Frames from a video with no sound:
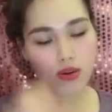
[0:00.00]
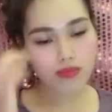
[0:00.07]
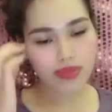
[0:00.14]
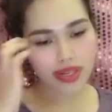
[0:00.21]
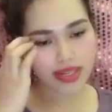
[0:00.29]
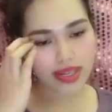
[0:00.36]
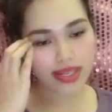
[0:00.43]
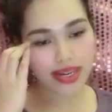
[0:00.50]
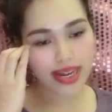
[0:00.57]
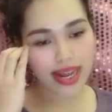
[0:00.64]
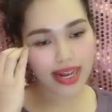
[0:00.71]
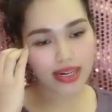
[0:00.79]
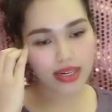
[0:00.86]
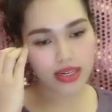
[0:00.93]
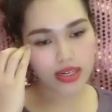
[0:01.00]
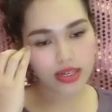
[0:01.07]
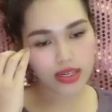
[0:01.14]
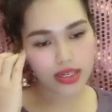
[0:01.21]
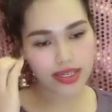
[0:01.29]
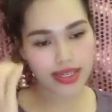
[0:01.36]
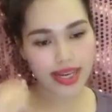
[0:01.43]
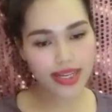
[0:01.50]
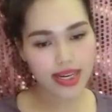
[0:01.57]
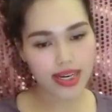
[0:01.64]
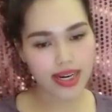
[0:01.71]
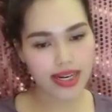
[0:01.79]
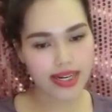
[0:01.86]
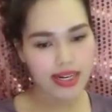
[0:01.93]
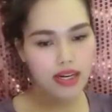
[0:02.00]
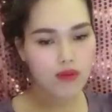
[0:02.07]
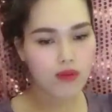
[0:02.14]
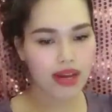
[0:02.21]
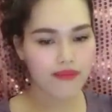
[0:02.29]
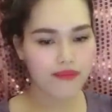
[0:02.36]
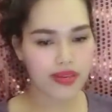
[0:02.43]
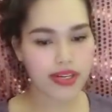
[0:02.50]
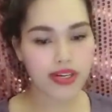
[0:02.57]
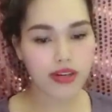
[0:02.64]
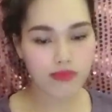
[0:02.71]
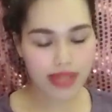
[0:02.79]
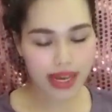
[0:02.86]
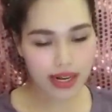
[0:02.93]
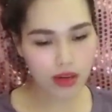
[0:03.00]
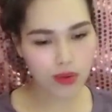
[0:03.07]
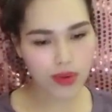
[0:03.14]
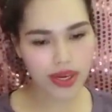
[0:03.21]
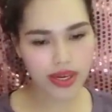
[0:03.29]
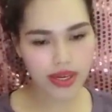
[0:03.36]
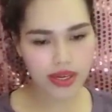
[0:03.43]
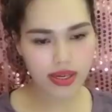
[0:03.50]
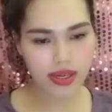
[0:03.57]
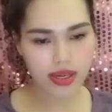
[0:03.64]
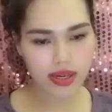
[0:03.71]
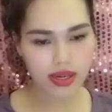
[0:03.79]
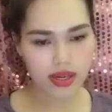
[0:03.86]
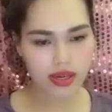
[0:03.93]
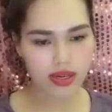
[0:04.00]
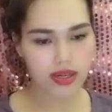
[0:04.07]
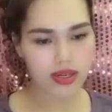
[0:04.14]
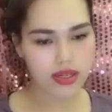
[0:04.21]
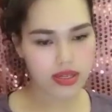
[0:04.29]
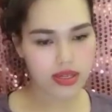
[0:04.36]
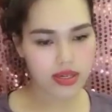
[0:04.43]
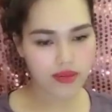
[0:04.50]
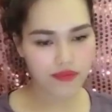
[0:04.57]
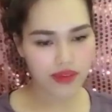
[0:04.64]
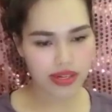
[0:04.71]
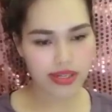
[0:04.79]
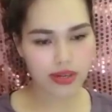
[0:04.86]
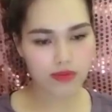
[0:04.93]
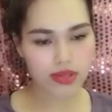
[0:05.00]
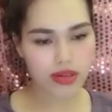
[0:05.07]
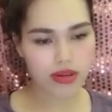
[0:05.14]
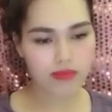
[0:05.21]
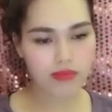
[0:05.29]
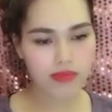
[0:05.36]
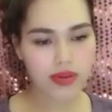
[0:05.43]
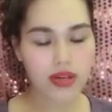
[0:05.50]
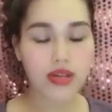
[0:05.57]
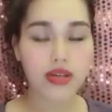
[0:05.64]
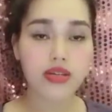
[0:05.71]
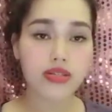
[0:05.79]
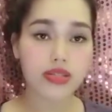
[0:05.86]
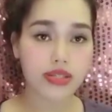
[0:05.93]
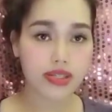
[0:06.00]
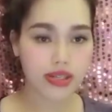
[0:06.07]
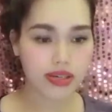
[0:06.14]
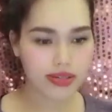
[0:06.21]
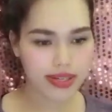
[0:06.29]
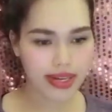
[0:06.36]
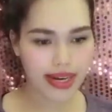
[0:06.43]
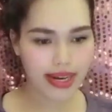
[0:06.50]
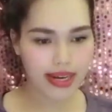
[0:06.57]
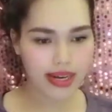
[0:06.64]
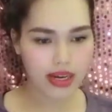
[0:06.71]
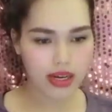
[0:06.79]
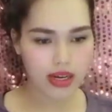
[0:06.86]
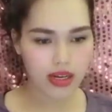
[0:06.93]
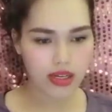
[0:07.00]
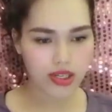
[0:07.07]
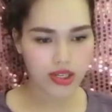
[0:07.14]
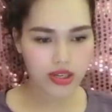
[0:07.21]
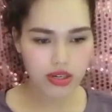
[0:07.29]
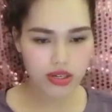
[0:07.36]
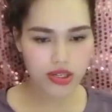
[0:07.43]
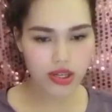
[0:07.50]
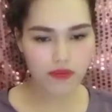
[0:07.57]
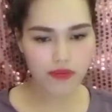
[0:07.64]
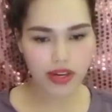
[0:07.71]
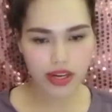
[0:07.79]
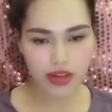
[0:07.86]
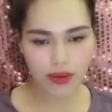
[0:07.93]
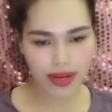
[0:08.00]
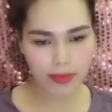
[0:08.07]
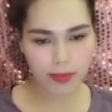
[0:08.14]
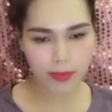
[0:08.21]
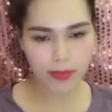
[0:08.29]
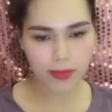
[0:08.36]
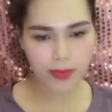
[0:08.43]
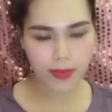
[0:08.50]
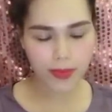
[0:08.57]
Trước hôm xảy ra tai nạn, chị ta nhận lệnh cơ quan phải đi công tác ở Huế. Nhưng việc xong sớm, chị trở ra trước so với kế hoạch.